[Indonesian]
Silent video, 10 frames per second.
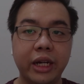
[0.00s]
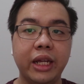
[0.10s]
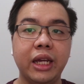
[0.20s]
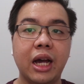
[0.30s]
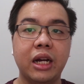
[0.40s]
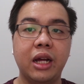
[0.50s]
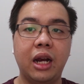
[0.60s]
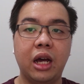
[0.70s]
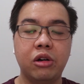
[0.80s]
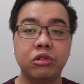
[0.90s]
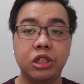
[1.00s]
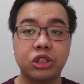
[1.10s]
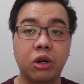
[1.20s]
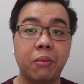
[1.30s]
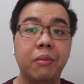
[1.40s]
Ini adalah
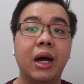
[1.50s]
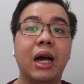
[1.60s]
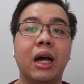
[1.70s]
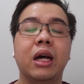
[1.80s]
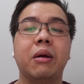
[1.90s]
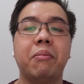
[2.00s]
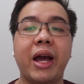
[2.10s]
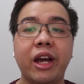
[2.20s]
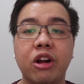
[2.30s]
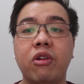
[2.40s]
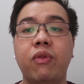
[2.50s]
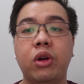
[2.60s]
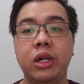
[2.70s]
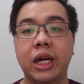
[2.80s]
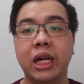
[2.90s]
uji coba
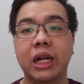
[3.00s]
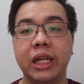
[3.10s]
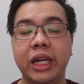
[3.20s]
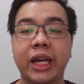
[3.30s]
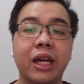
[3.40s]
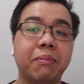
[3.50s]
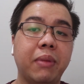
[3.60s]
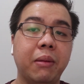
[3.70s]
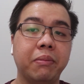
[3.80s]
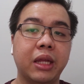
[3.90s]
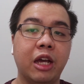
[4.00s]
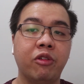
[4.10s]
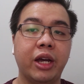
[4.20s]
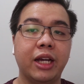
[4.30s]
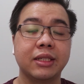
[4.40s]
mikrofon dari Earphone
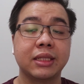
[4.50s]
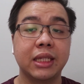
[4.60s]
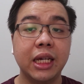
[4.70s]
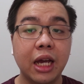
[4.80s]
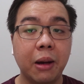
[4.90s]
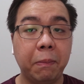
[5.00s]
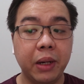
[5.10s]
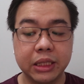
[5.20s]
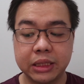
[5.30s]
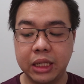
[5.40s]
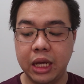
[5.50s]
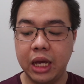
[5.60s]
TWS 3 Plus.